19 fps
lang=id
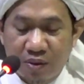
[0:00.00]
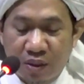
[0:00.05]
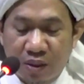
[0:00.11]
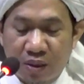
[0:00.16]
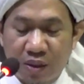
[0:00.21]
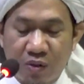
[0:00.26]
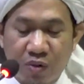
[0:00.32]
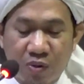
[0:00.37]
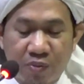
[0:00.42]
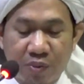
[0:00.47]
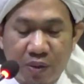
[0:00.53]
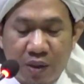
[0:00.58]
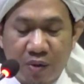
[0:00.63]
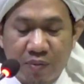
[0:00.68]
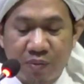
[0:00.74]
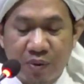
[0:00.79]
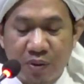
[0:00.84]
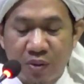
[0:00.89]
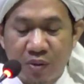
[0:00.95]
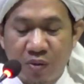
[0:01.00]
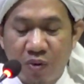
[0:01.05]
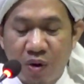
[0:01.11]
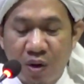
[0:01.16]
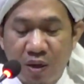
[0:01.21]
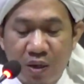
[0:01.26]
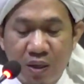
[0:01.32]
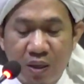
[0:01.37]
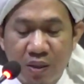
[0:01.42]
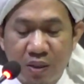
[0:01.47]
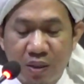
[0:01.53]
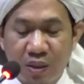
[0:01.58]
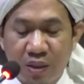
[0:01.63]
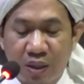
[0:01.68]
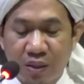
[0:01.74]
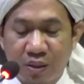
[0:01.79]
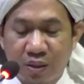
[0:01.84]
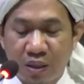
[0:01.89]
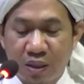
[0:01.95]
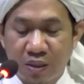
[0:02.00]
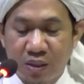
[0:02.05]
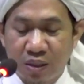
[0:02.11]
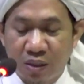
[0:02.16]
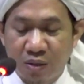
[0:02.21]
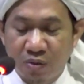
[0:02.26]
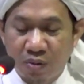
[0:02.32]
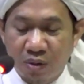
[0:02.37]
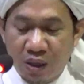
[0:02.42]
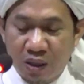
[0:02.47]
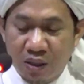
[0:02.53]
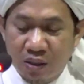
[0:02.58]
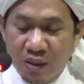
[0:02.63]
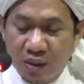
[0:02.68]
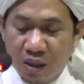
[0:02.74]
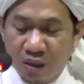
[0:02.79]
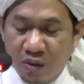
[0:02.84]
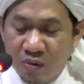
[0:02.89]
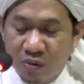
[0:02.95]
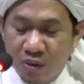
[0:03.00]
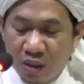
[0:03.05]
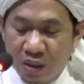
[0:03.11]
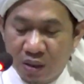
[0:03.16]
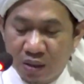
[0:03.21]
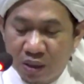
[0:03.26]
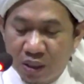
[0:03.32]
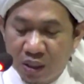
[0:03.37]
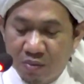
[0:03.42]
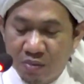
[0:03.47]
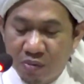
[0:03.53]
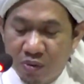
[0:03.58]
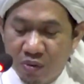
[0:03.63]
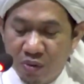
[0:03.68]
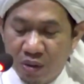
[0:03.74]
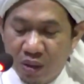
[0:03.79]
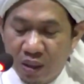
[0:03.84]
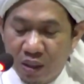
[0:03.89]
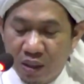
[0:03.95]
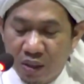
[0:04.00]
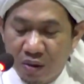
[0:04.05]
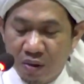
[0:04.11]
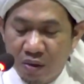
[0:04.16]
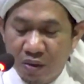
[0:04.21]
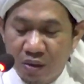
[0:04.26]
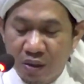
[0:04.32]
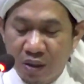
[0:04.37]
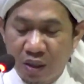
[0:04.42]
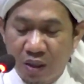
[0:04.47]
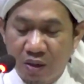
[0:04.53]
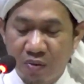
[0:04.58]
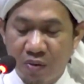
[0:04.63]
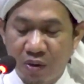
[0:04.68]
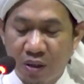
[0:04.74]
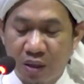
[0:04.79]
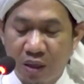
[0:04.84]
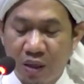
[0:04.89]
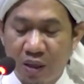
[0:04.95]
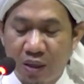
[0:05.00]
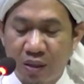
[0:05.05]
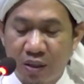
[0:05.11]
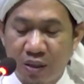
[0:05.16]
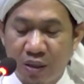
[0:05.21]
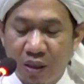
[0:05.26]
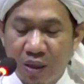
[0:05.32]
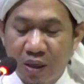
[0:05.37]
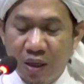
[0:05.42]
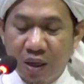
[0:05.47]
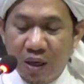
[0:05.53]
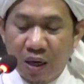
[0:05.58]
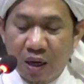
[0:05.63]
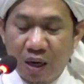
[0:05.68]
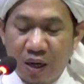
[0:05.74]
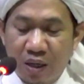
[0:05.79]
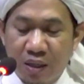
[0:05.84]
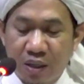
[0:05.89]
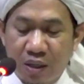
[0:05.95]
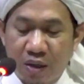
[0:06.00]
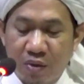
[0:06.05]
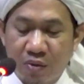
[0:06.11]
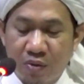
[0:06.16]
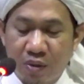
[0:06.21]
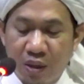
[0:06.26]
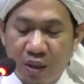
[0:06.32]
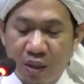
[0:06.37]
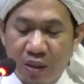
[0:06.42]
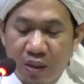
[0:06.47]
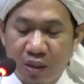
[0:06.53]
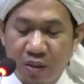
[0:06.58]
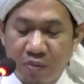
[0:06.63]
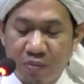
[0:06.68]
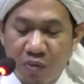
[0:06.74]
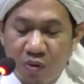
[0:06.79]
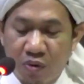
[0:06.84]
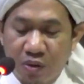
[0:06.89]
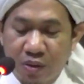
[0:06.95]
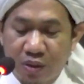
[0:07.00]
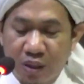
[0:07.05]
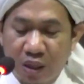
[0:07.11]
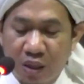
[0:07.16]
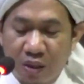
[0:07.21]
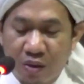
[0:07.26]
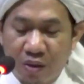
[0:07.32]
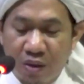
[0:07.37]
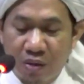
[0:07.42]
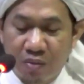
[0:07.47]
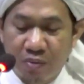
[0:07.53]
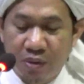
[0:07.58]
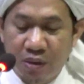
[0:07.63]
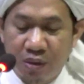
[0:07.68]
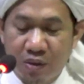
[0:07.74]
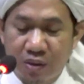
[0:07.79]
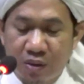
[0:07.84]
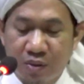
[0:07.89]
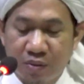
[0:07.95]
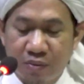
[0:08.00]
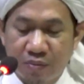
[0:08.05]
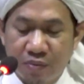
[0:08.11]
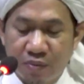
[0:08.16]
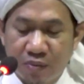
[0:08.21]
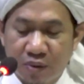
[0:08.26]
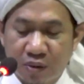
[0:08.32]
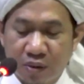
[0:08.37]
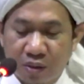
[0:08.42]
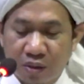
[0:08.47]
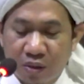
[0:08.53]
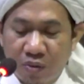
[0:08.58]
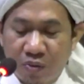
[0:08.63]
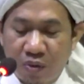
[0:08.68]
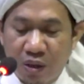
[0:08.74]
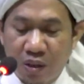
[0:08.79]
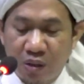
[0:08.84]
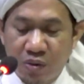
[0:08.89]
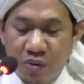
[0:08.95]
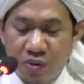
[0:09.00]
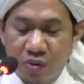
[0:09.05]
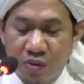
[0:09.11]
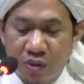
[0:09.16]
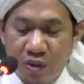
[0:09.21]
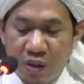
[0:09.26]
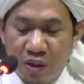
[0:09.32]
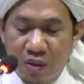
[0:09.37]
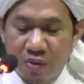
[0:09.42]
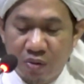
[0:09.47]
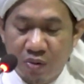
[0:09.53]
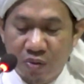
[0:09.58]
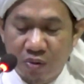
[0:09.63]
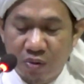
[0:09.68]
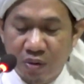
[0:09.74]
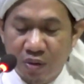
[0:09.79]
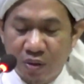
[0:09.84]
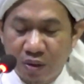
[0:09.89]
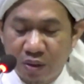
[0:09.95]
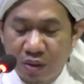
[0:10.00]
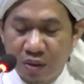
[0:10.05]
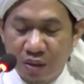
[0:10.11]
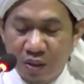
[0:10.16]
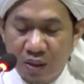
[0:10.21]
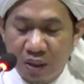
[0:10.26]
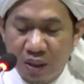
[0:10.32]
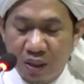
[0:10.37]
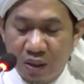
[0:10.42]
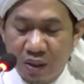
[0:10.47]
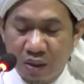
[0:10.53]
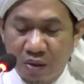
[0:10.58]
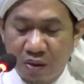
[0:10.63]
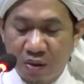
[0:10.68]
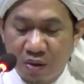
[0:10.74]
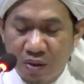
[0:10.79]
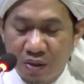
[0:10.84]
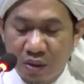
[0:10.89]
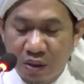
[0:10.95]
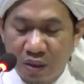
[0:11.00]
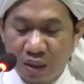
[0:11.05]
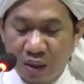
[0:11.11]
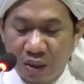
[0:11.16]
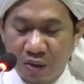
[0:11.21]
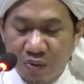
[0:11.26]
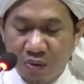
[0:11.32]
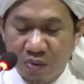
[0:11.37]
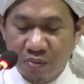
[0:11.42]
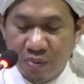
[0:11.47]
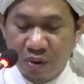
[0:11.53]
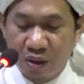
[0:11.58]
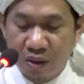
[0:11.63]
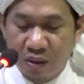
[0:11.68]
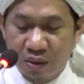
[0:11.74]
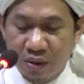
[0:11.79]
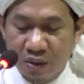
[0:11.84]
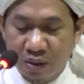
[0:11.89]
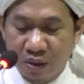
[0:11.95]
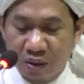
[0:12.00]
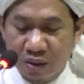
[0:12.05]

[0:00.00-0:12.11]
Ada dua pendapat. Walladhi yattajihu annahu yalzamuhu li'inqadhi hawayan hayawanin muhtaramin wa yajuzu lahu li'inqadhi nahwi malin